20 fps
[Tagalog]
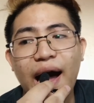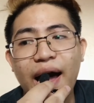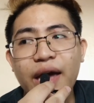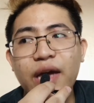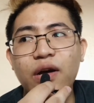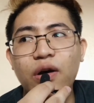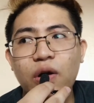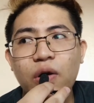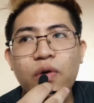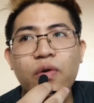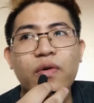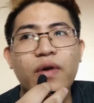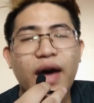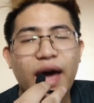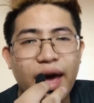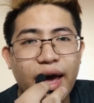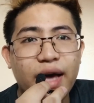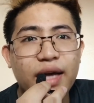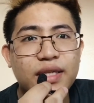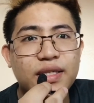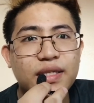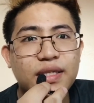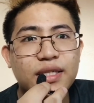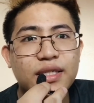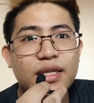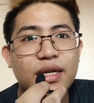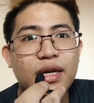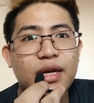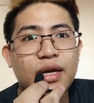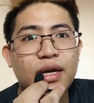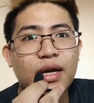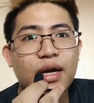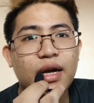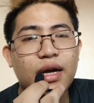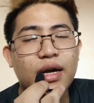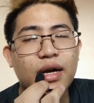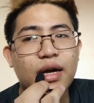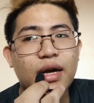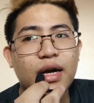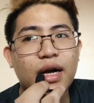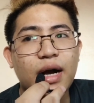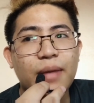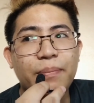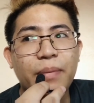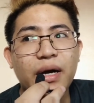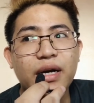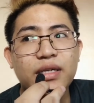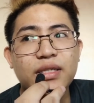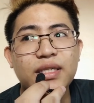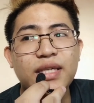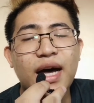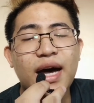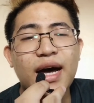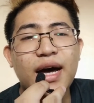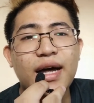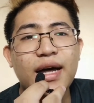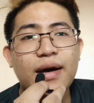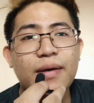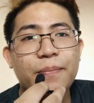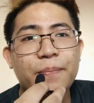iOS kapag sa